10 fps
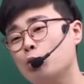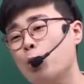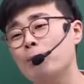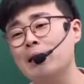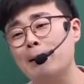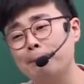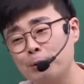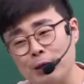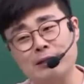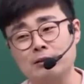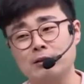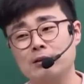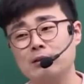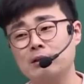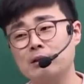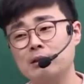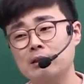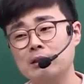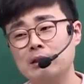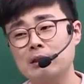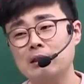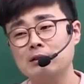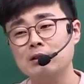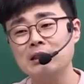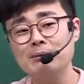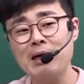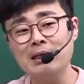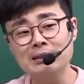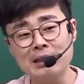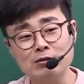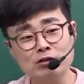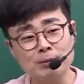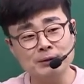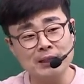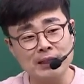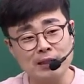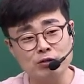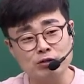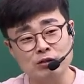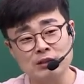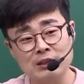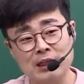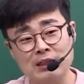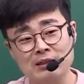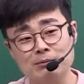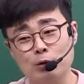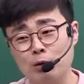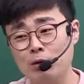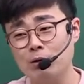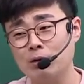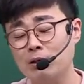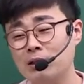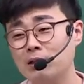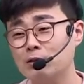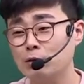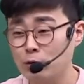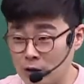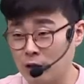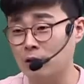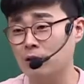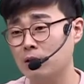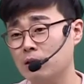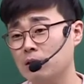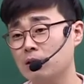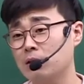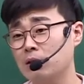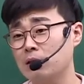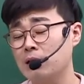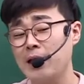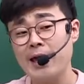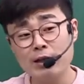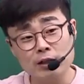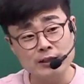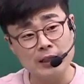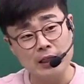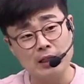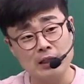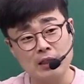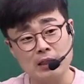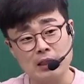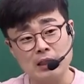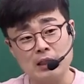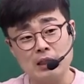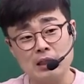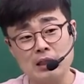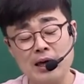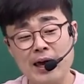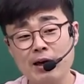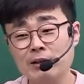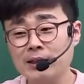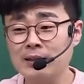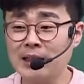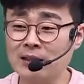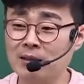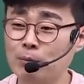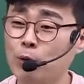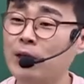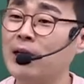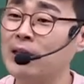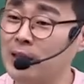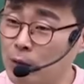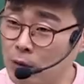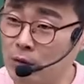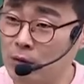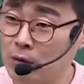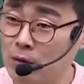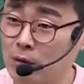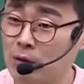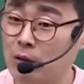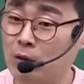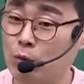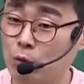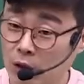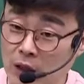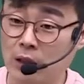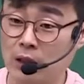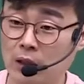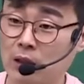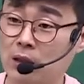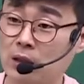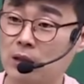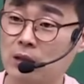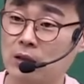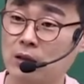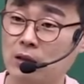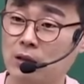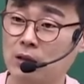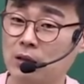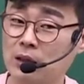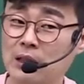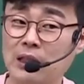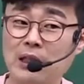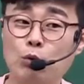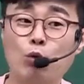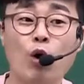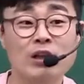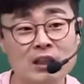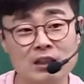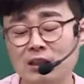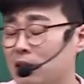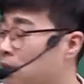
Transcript: 고민할 필요가 있어요. 선생님이 항상 수업 시간에 중시하는 솔루션, 해결책. 해결책을 찾으려면 뭘 해야 된다고? 원인. 그렇죠? 이 원인을